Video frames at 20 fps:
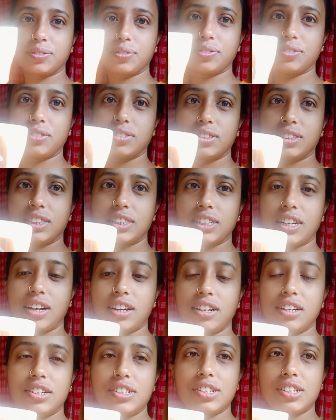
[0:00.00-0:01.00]
চা
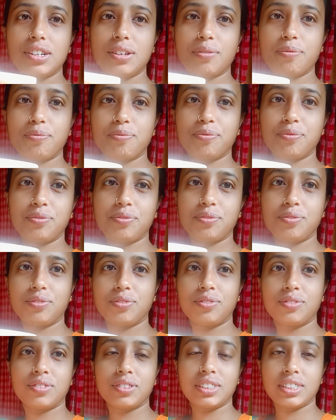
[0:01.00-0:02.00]
নিয়েছি
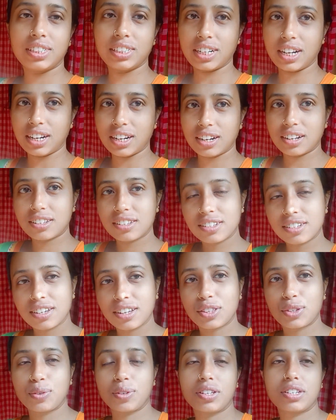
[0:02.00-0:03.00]
চা খাচ্ছি আর
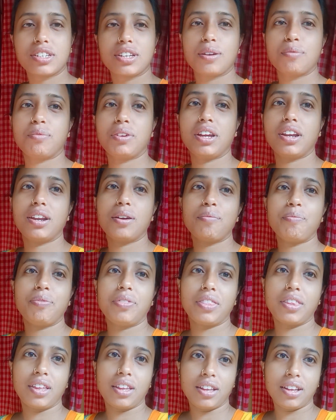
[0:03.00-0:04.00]
তোমাদের সামনে এলাম
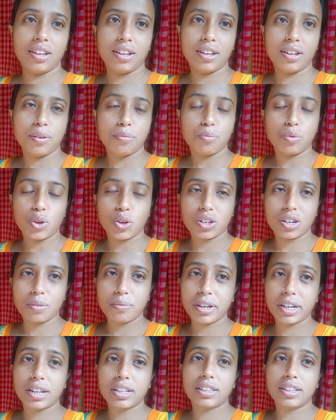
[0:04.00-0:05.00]
ব্লগটা আমি
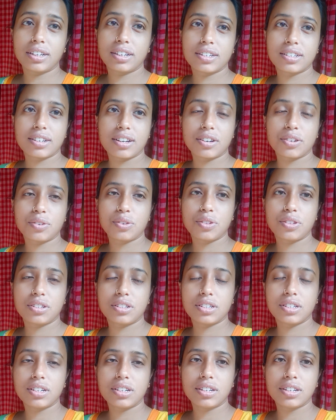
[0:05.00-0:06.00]
এখান থেকে স্টার্ট করছি
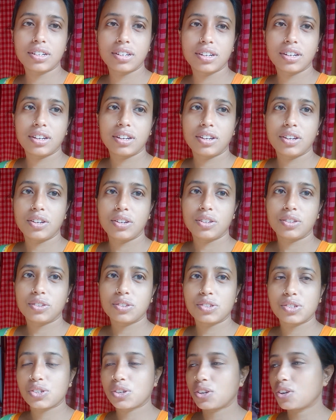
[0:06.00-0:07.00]
তো
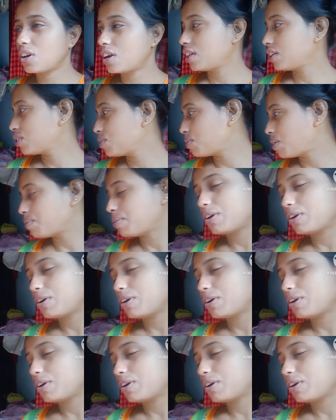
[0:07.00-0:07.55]
চলো আর দেখো বাবাইও ঘুম